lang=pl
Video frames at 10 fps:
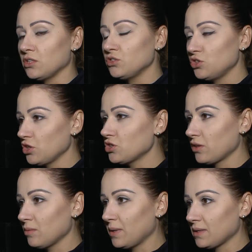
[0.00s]
Dzisiejsza
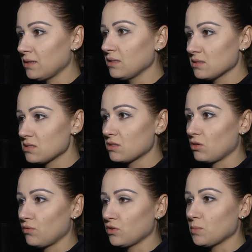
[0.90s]
debata jest
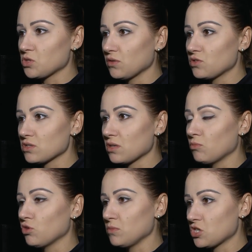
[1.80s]
skierowana przede
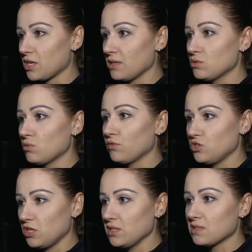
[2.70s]
wszystkim do mieszkańców
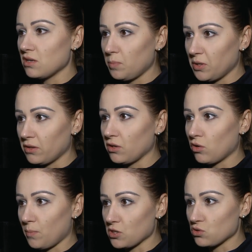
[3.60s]
dzielnicy Lipinne i
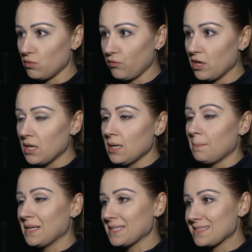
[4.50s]
Chropaczów.
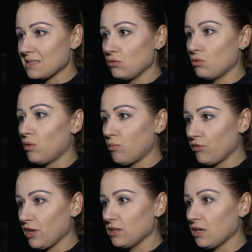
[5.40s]
Ma na celu
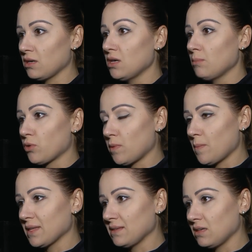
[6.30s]
omówienie
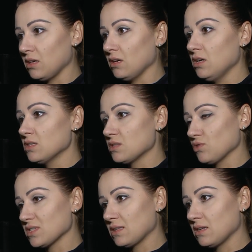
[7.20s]
problematyki
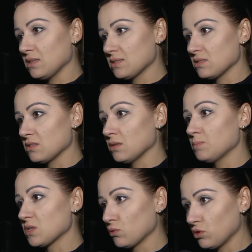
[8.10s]
związanej z
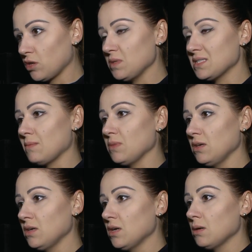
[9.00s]
pseudokibicami,
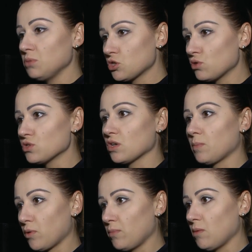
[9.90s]
bieżących
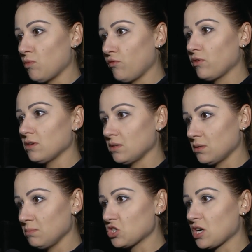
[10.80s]
problemów e,
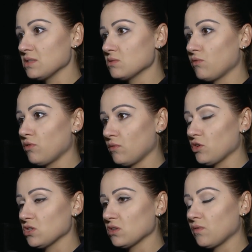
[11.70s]
mieszkańców
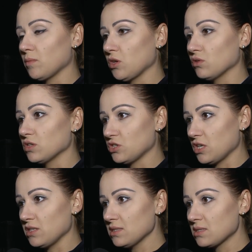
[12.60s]
właśnie tych wymienionych
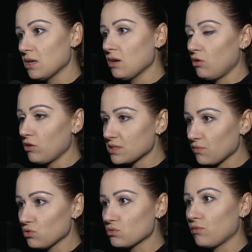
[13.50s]
dzielnic oraz
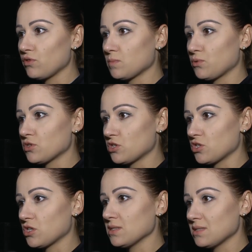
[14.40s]
wniosków i
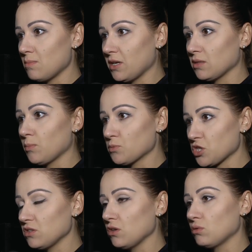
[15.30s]
spostrzeżeń z debaty
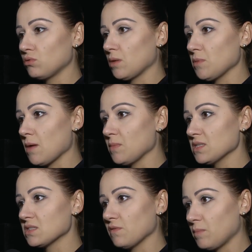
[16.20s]
poprzedniej, która miała
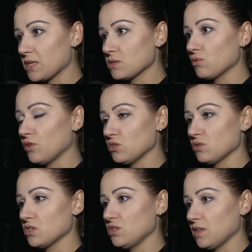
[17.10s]
miejsce w marcu
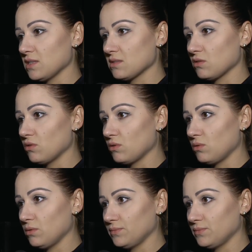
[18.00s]
2019 roku.